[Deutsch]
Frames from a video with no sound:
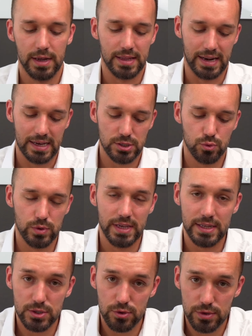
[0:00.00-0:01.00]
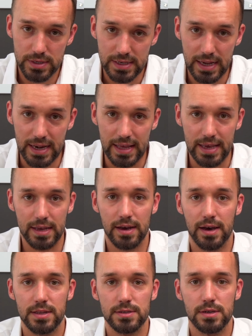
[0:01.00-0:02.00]
dann hast du jetzt noch die
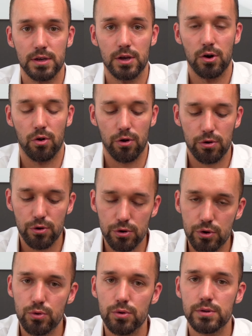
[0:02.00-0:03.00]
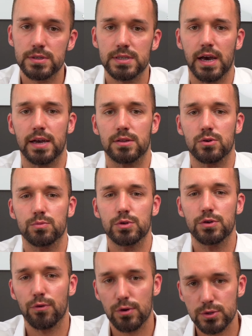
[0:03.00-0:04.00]
Gelegenheit und auch noch genügend Zeit, um
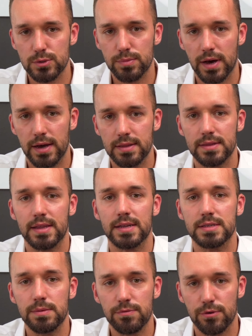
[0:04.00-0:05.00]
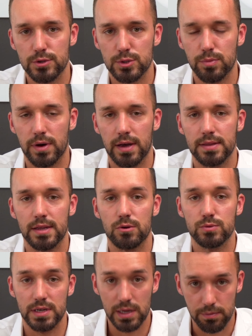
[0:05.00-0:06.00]
dich vorzubereiten, dein Team vorzubereiten, dein
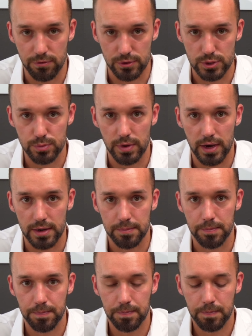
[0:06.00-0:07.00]
Unternehmen vorzubereiten.